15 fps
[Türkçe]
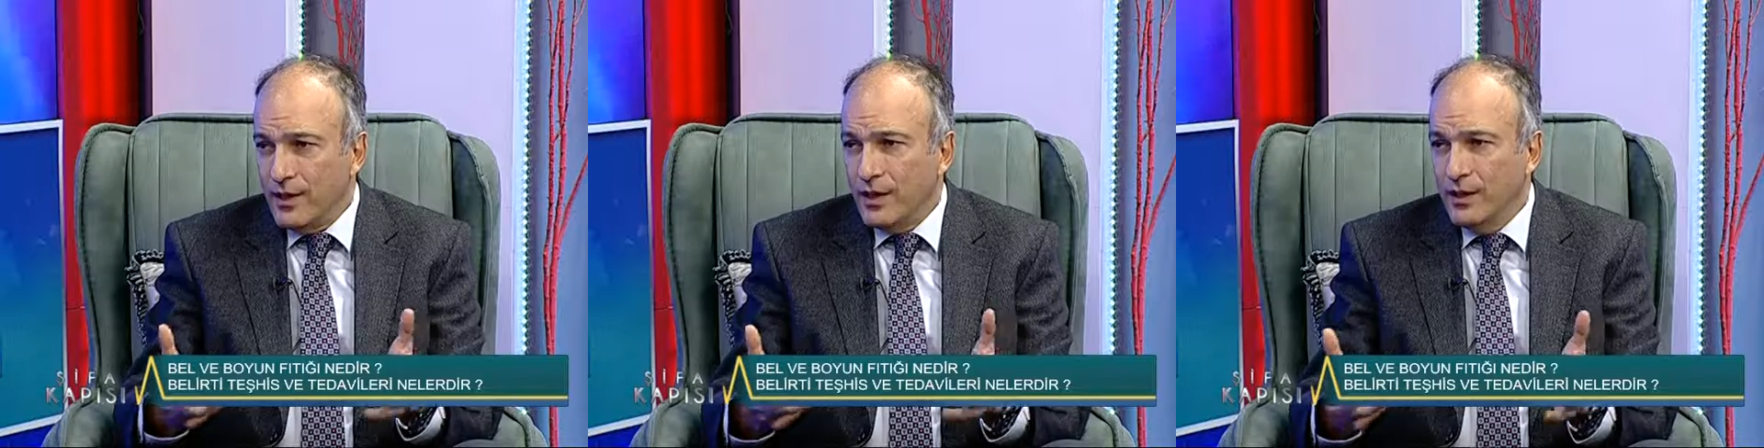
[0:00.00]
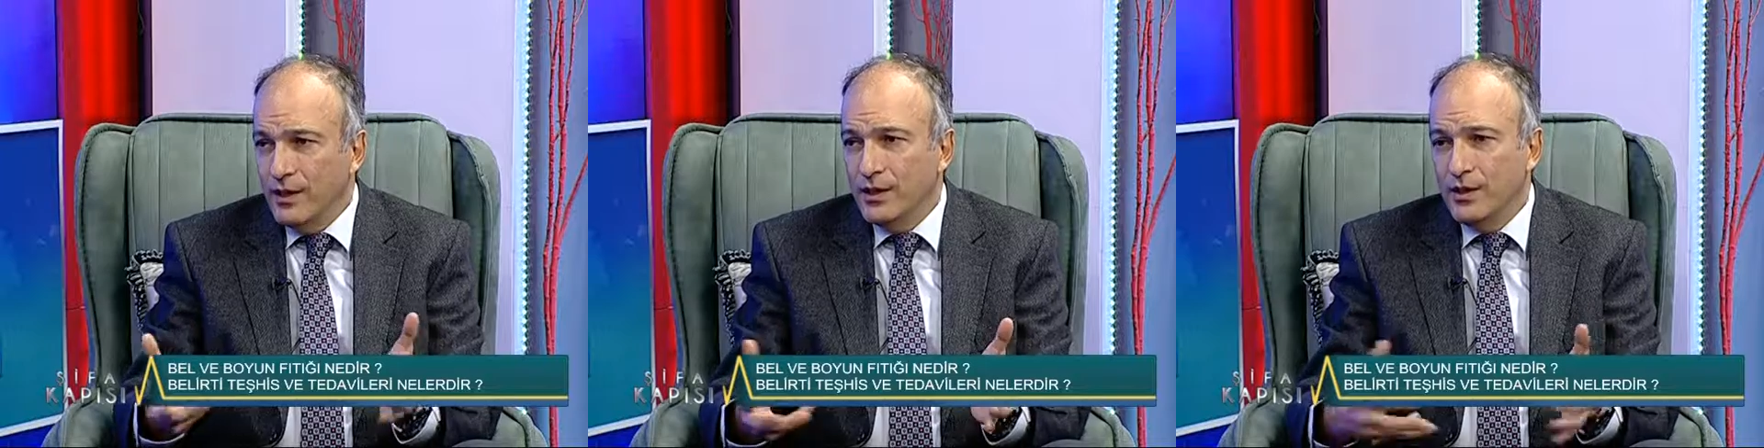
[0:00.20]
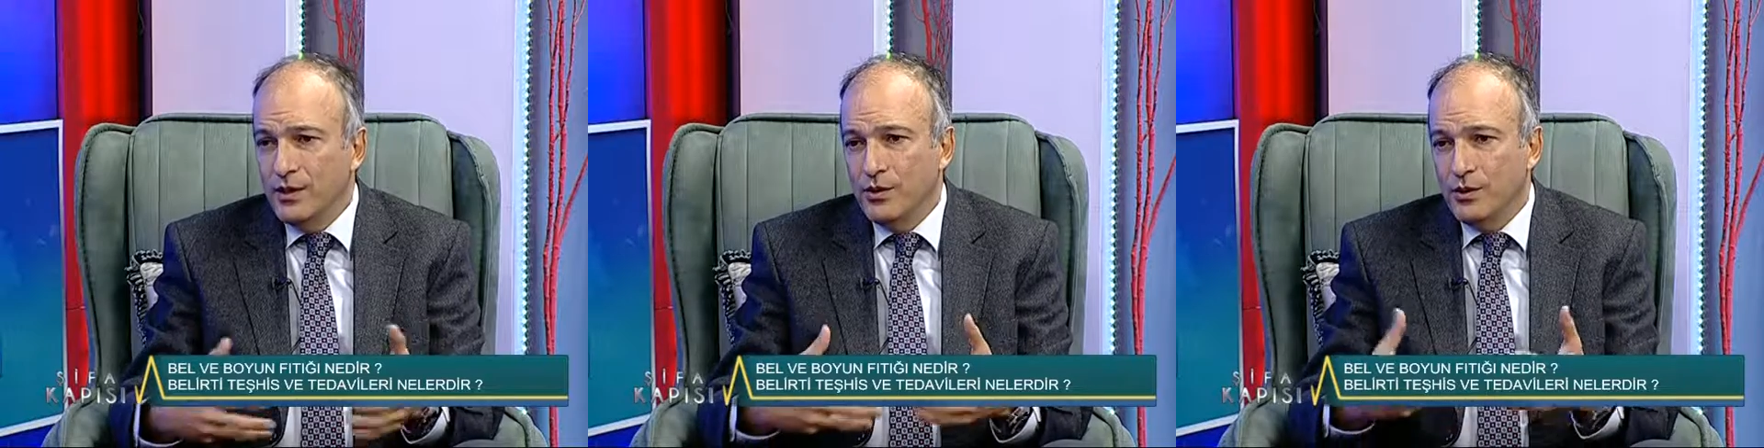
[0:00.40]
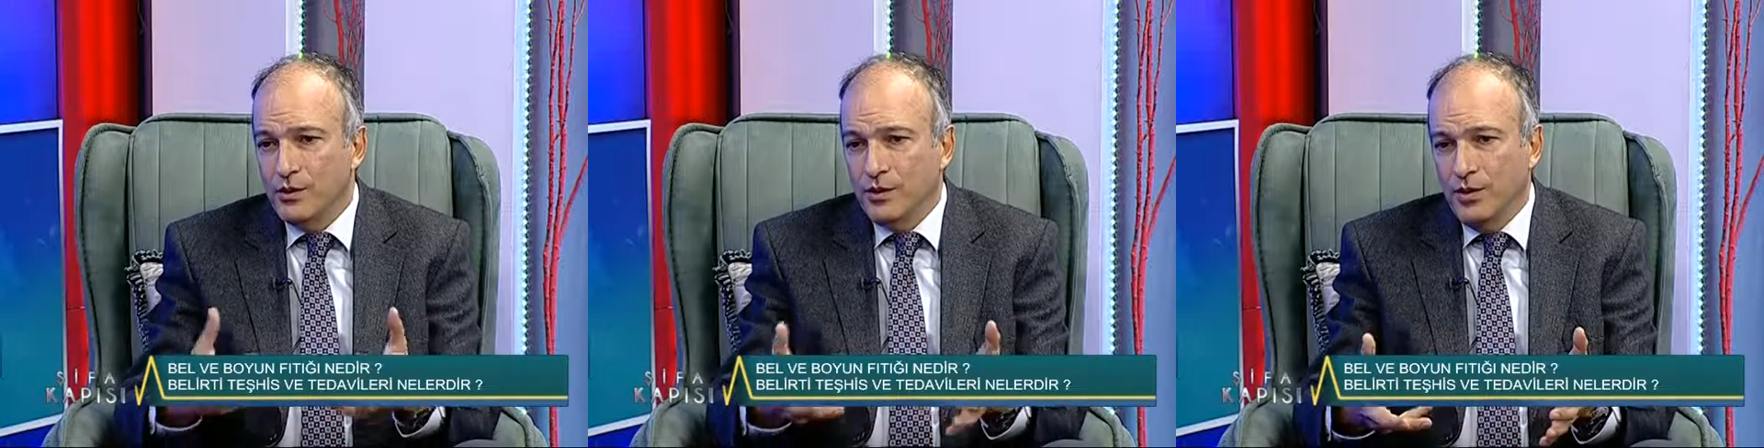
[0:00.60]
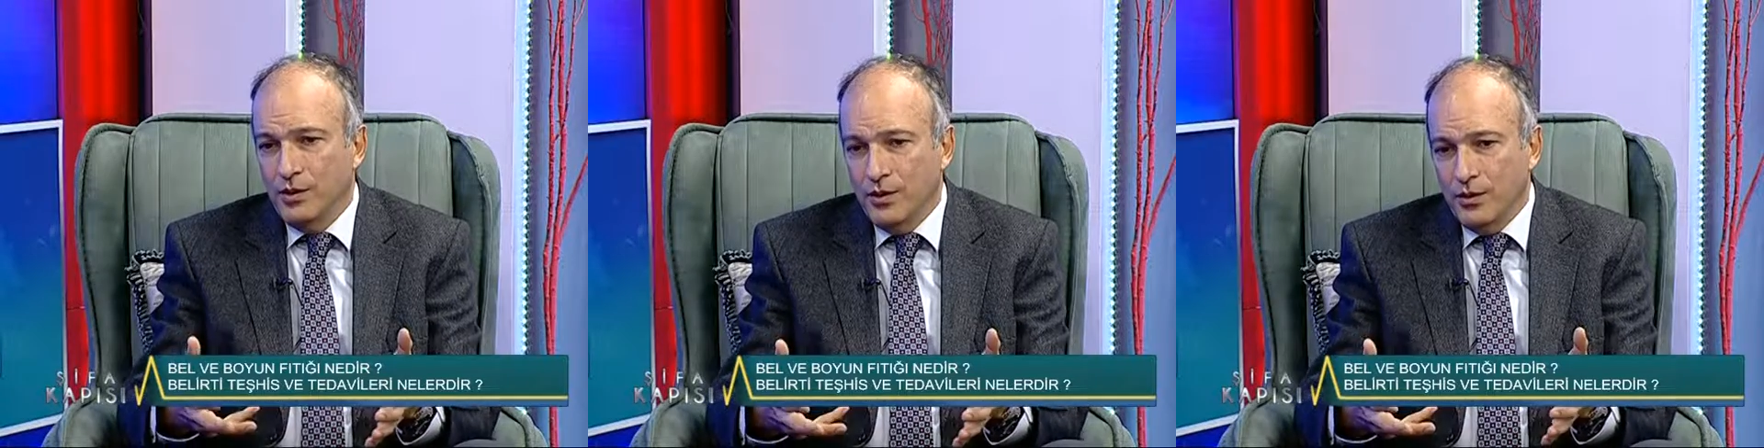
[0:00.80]
e,
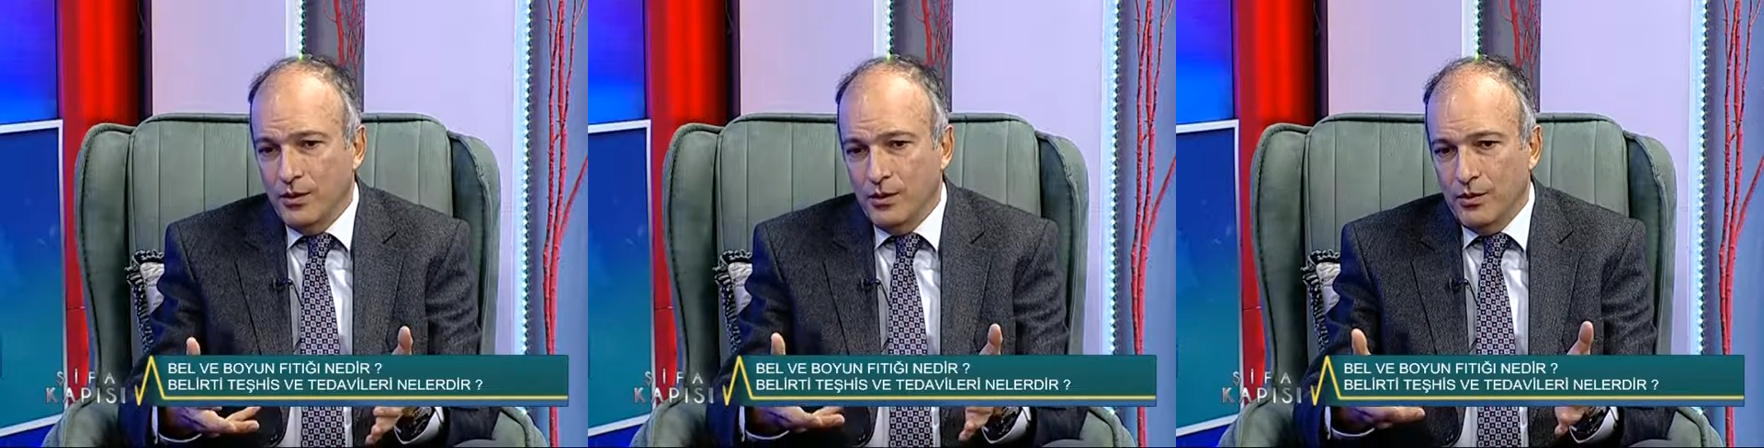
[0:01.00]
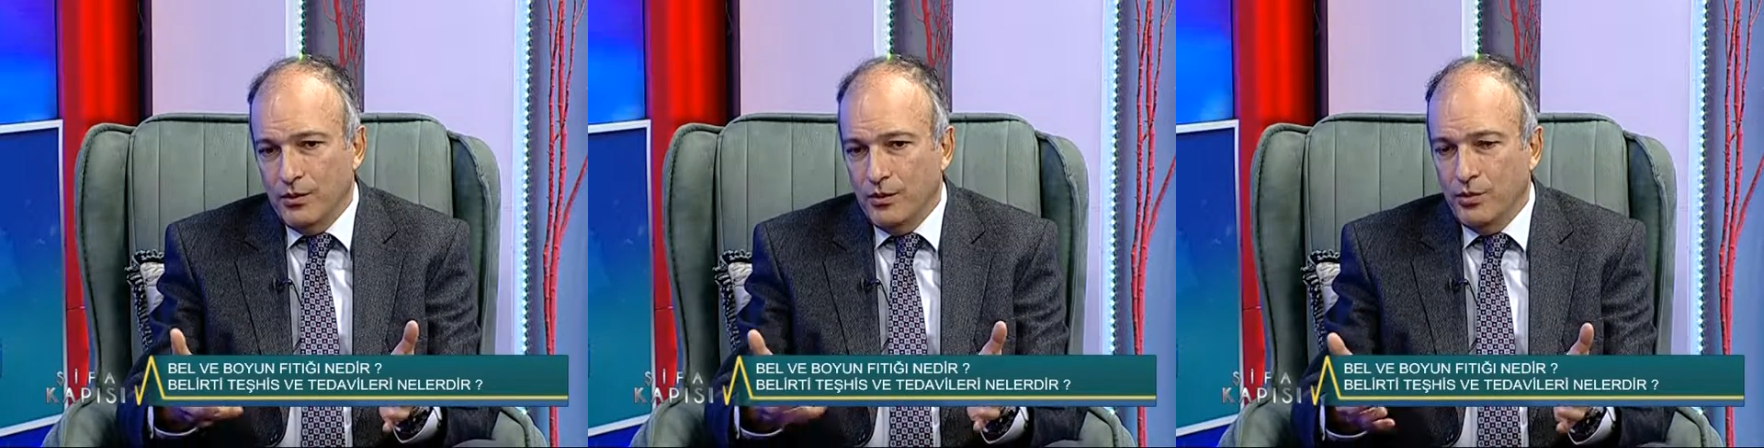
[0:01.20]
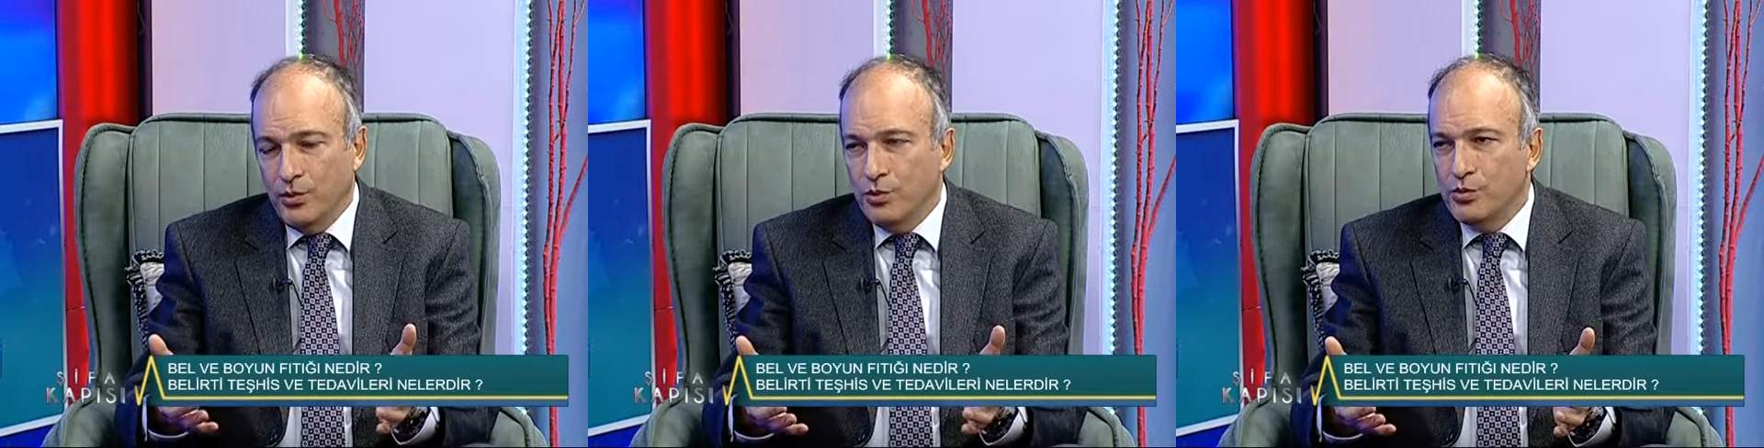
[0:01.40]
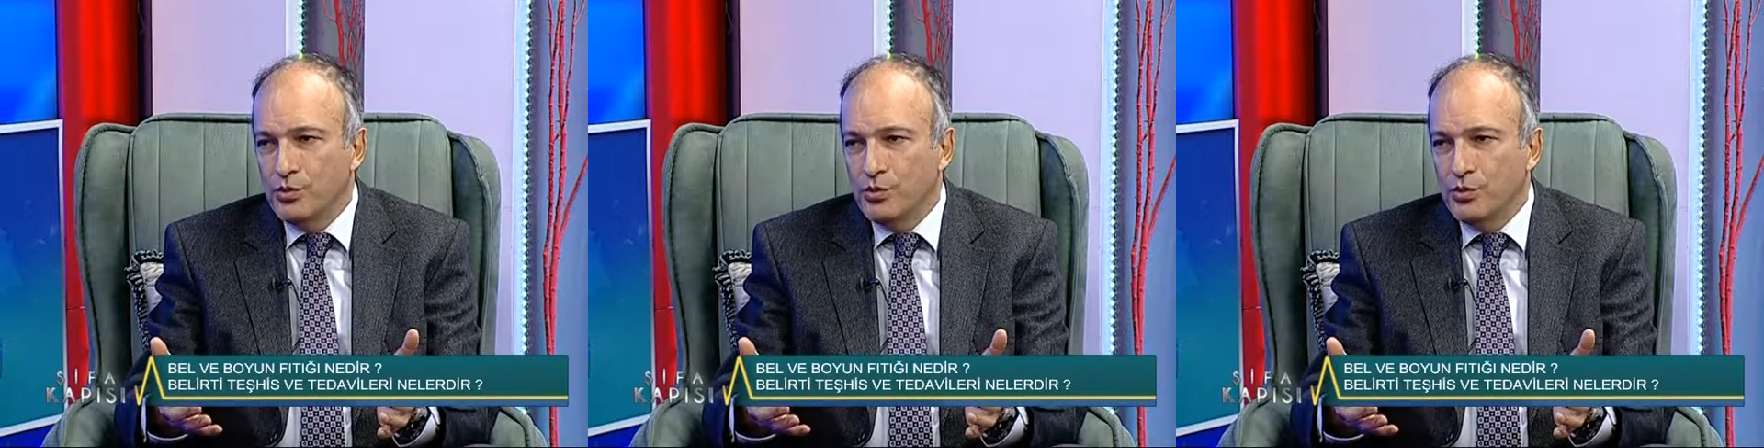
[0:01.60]
durum